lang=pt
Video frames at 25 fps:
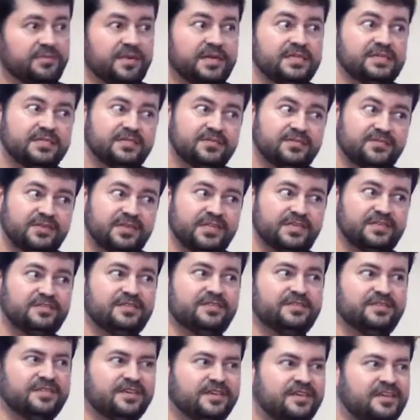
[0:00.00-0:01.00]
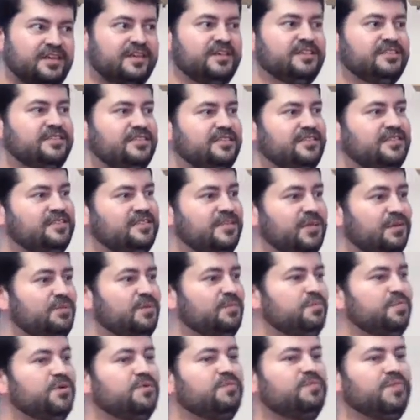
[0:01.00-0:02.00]
mas às vezes existem
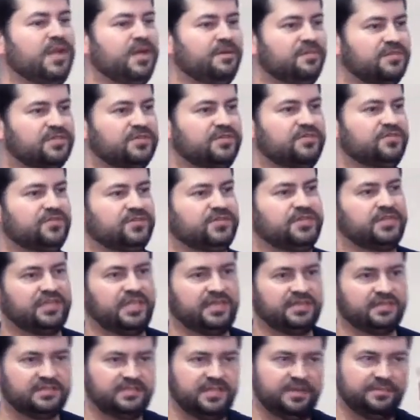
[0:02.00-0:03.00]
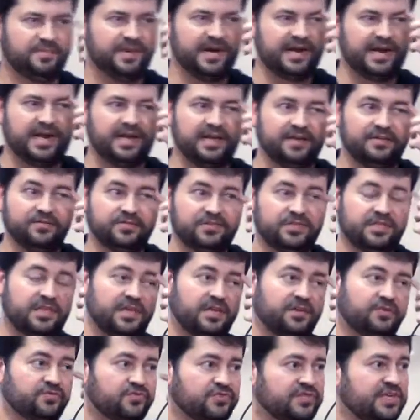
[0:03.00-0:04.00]
sempre problemas que você tem que se deparar e que você
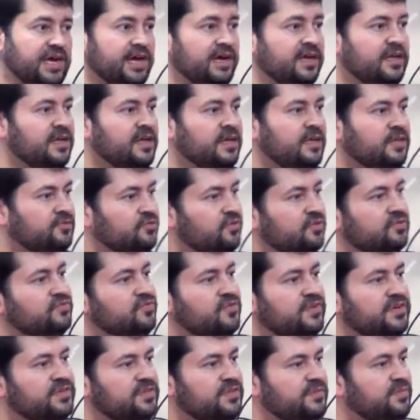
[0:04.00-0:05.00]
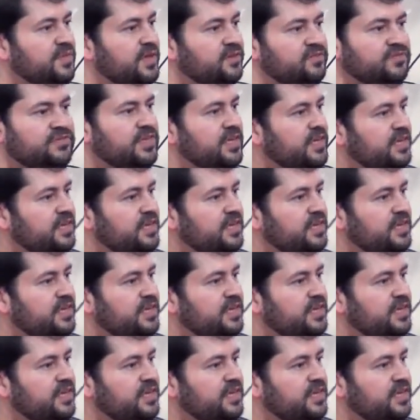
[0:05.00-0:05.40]
tem que usar todos os conhecimentos.